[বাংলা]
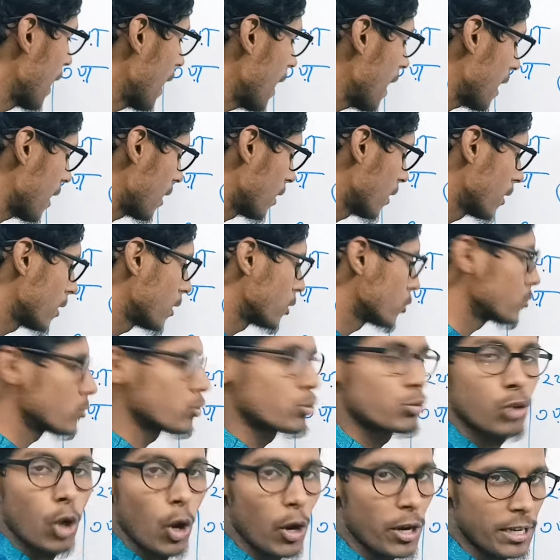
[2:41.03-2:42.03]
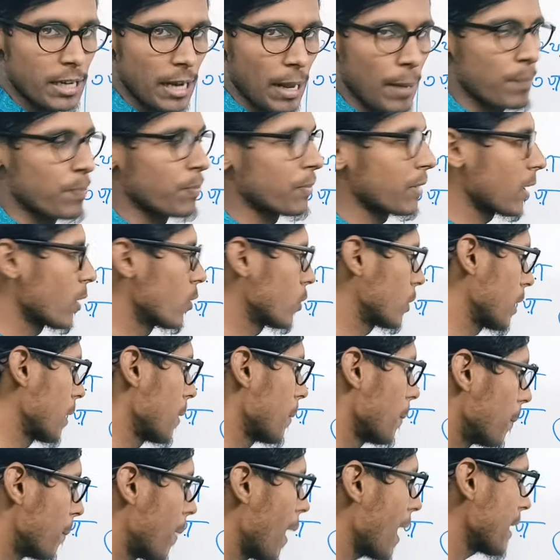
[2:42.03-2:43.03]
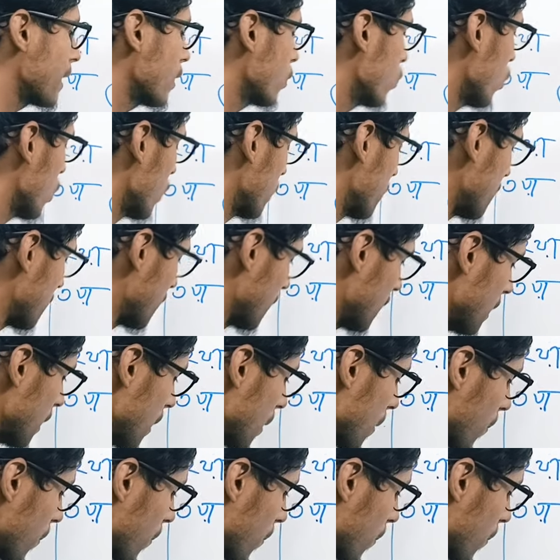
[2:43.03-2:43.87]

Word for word: হ্যাঁ ছয়টা ওকে বাকিগুলো কি কি